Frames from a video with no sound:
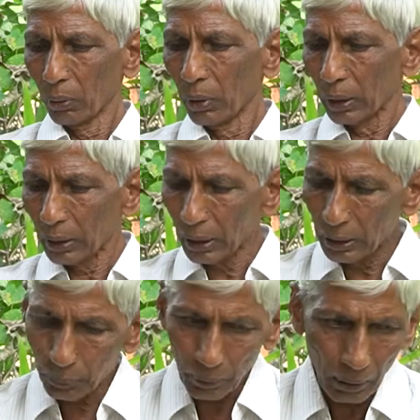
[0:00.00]
కొన్ని
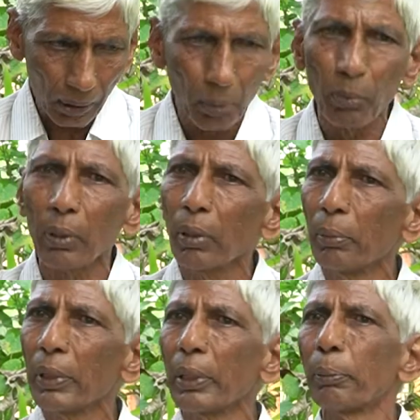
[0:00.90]
అంతరించిపోతున్నటువంటి మొక్కలు
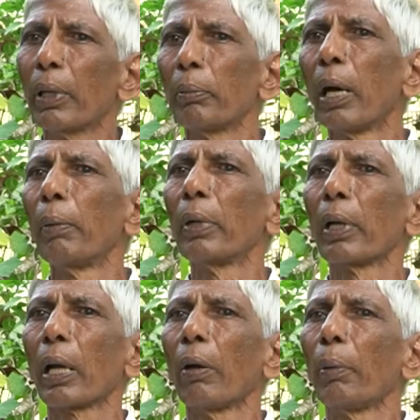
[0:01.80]
మీకు చెప్పాను
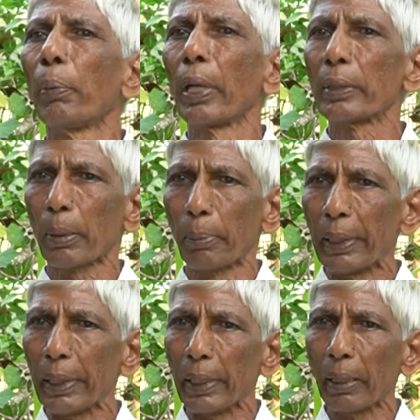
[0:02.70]
మామూలుగా రావెల్పియా
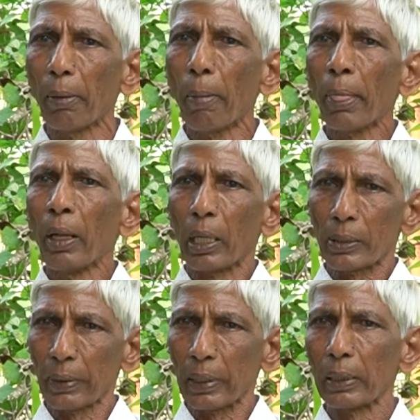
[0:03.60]
సర్పంటీన
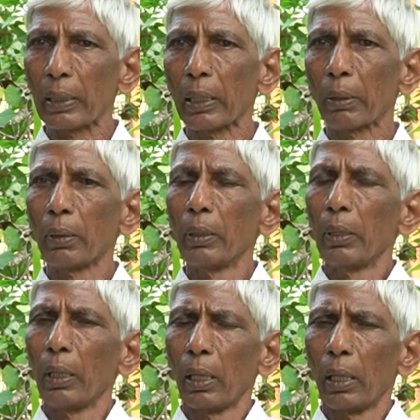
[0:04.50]
అశ్వగంధ
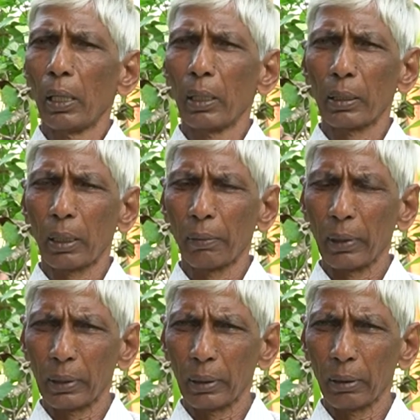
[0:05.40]
తర్వాత